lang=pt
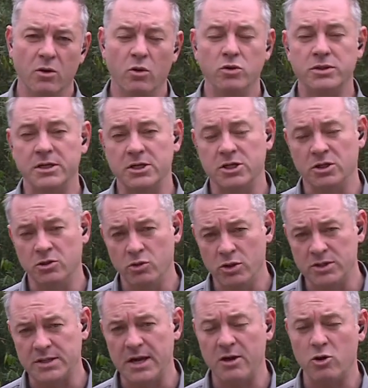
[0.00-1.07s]
ou seja,
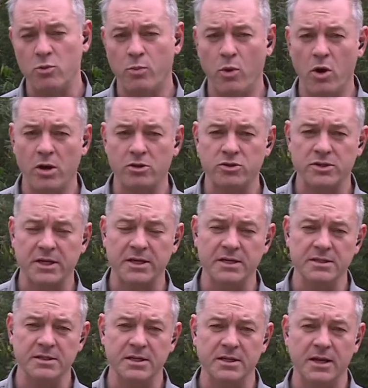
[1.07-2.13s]
dois aeroportos
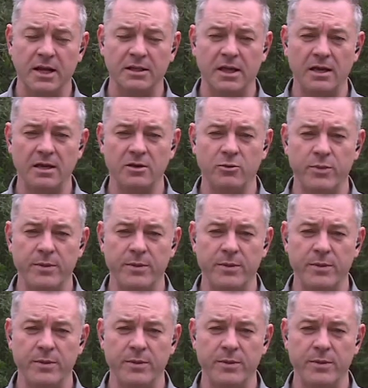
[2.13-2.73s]
aqui em Santa Catarina,